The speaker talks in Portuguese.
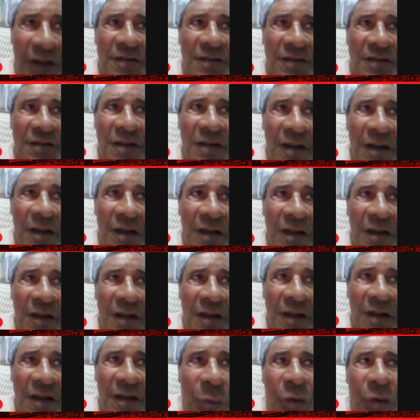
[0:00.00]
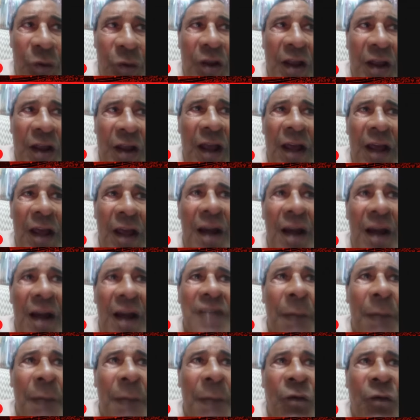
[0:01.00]
lá com nós,
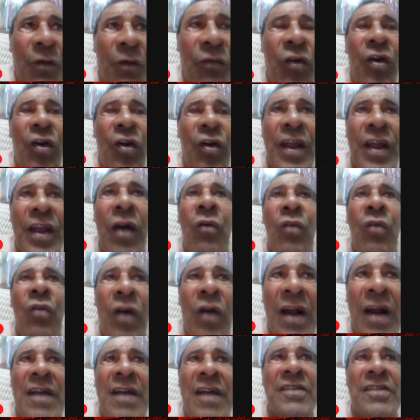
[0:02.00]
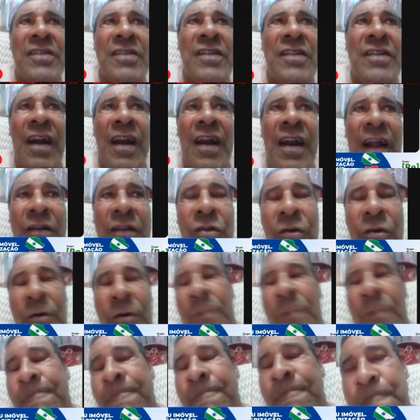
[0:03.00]
porque ele já provou que é um grande
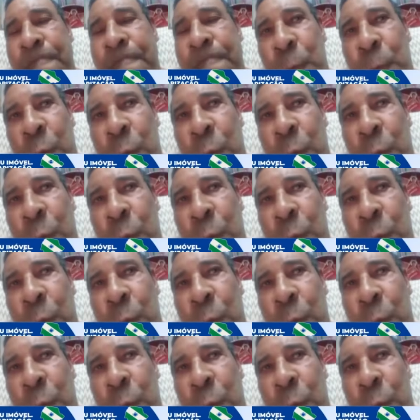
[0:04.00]
treinador.